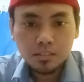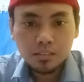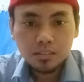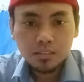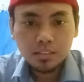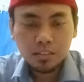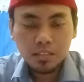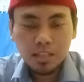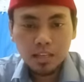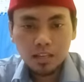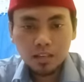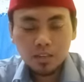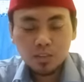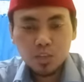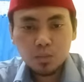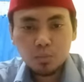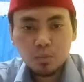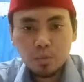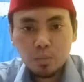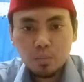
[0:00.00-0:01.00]
kita akan
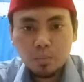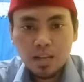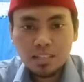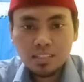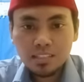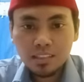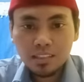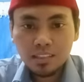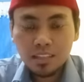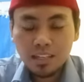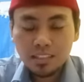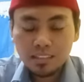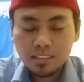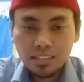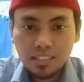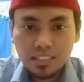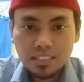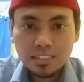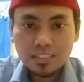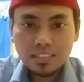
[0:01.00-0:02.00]
coba membahas tentang
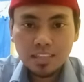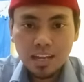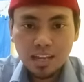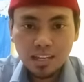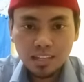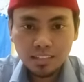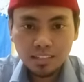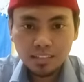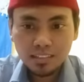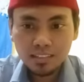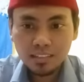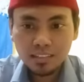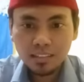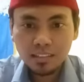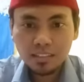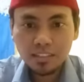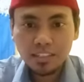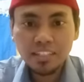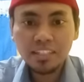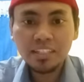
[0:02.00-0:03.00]
kisah
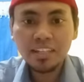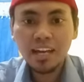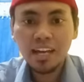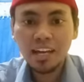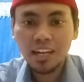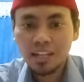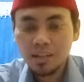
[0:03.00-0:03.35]
indah.